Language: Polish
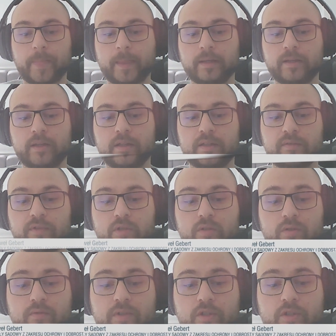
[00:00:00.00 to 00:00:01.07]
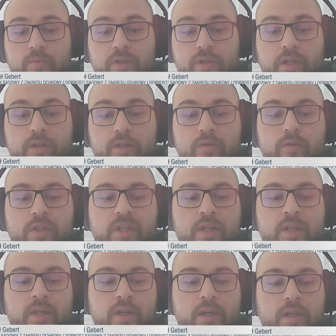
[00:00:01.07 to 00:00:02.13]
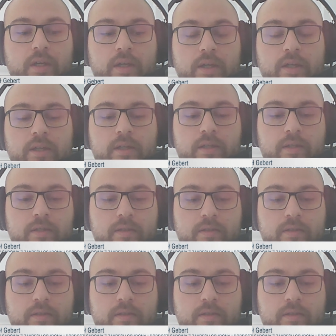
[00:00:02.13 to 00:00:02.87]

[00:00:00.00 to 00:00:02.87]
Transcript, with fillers: e, zwierząt w naszym kraju e,